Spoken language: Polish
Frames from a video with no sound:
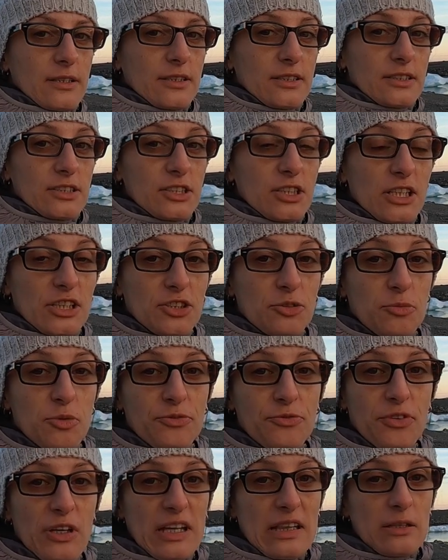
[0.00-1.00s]

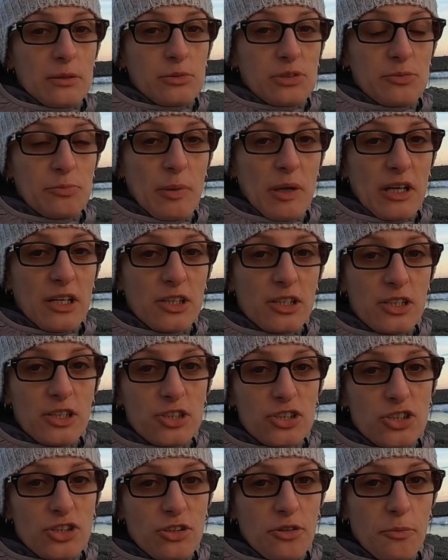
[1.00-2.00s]
Jesteśmy w jednym z
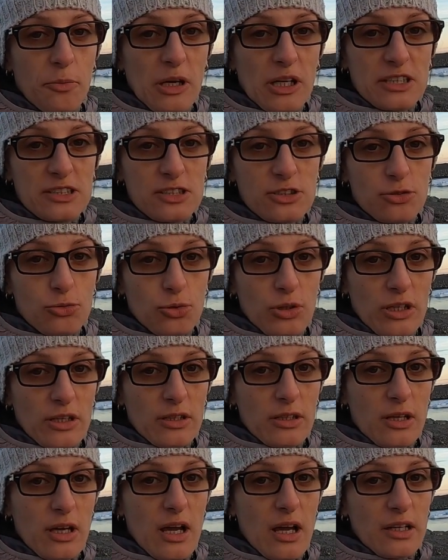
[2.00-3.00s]
piękniejszych miejsc
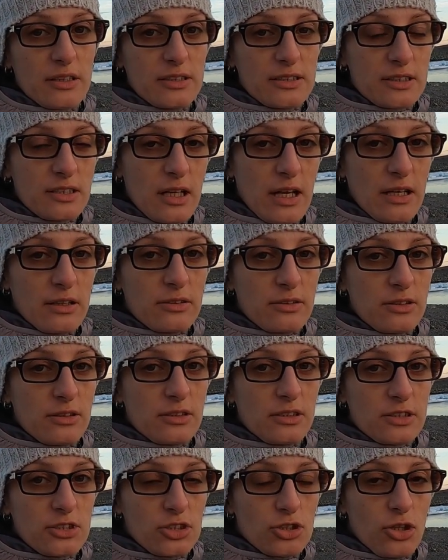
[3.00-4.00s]
tutaj na
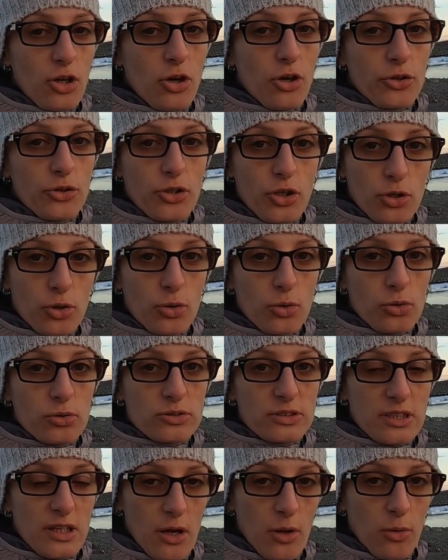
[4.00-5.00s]
Islandii. Jest to Jokul